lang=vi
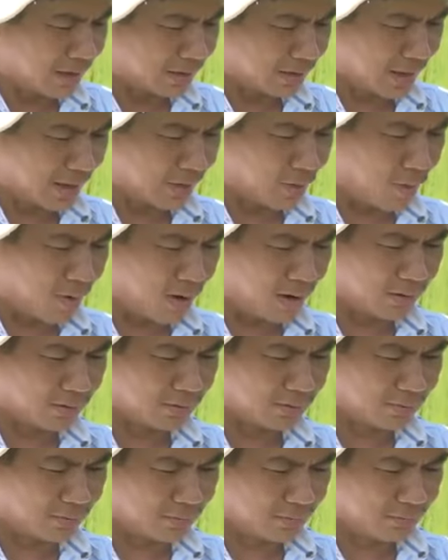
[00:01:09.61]
rách tè tua hết
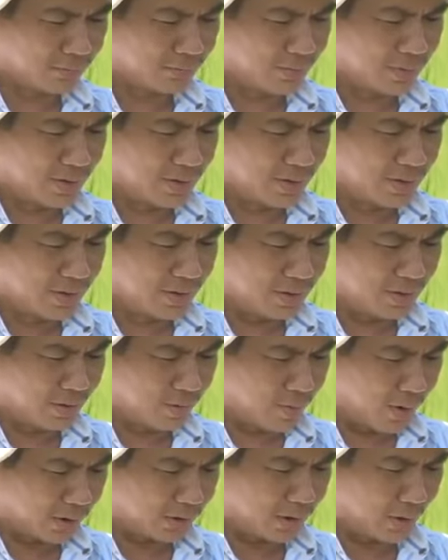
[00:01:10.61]
nhiều
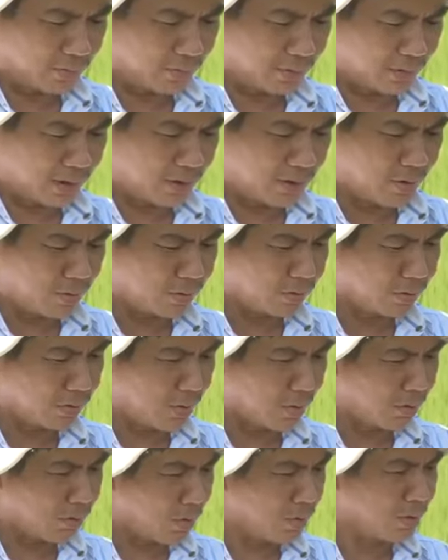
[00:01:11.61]
quan trọng cái con
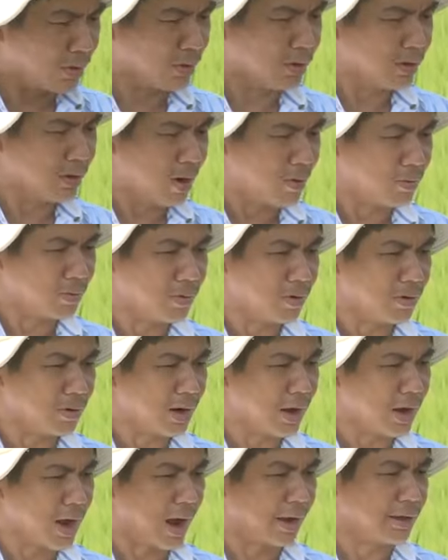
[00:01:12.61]
con ruồi nó nó không có
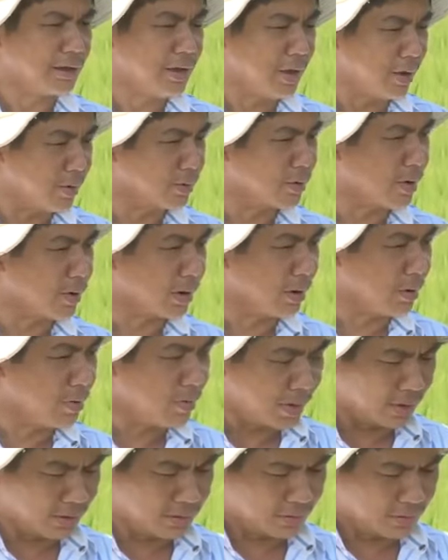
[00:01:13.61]
gây hại nhiều cho cái lúa
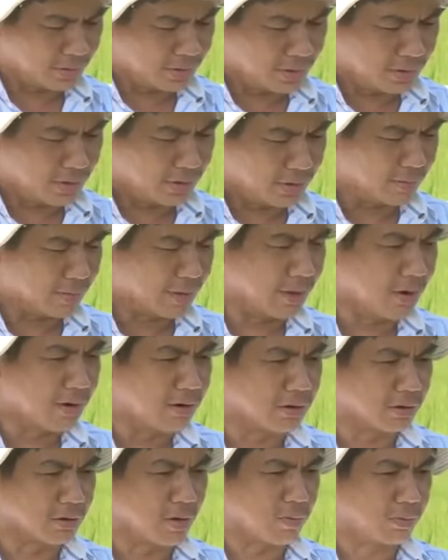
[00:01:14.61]
mình nhưng cái
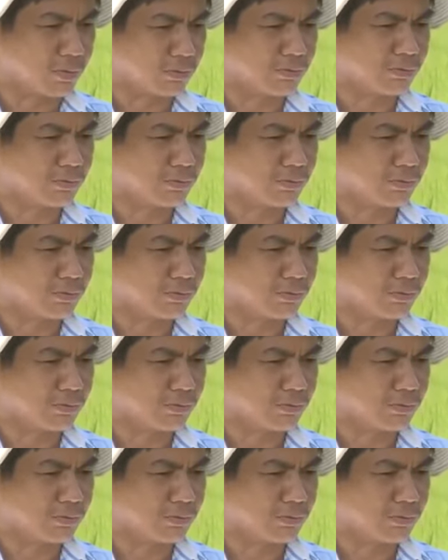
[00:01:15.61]
đường đục